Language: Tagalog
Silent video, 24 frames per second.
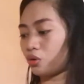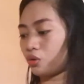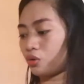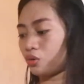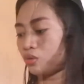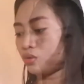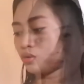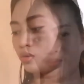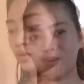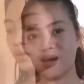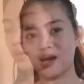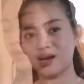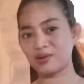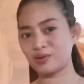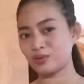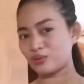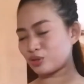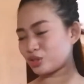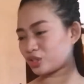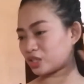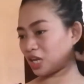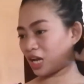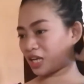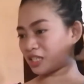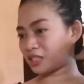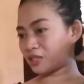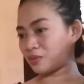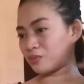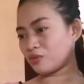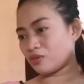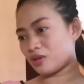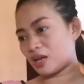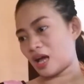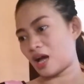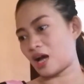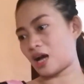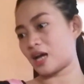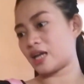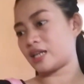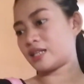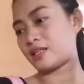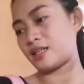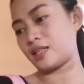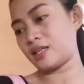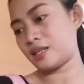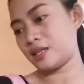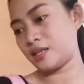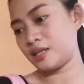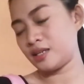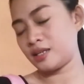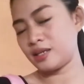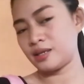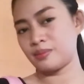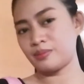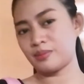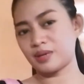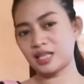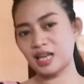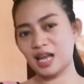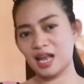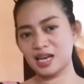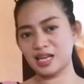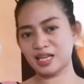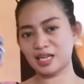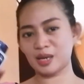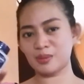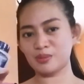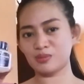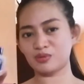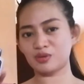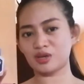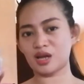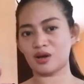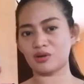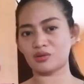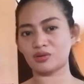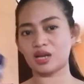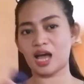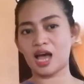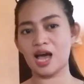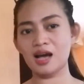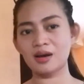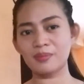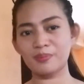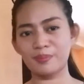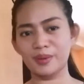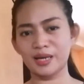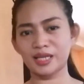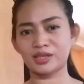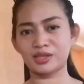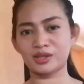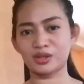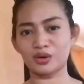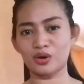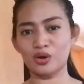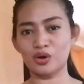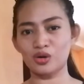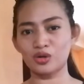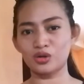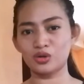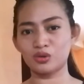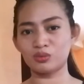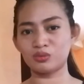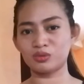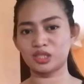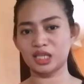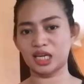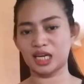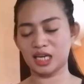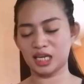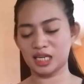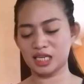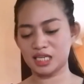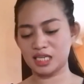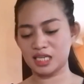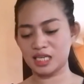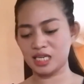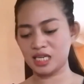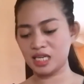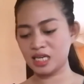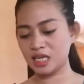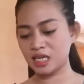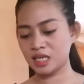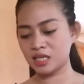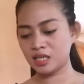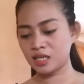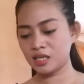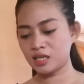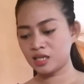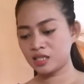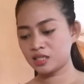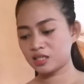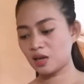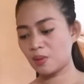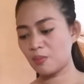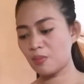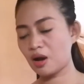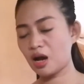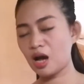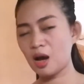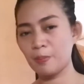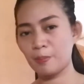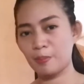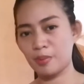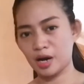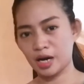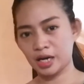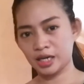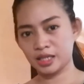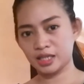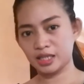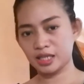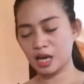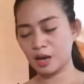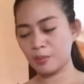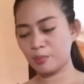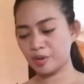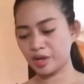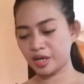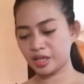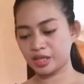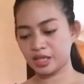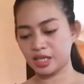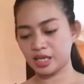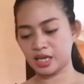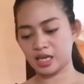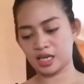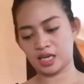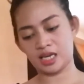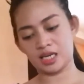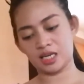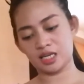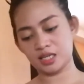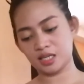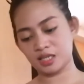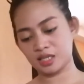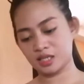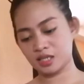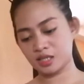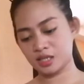Pero bago ko siya simulan, maglalagay muna ako ng petroleum jelly sa mga part na pwedeng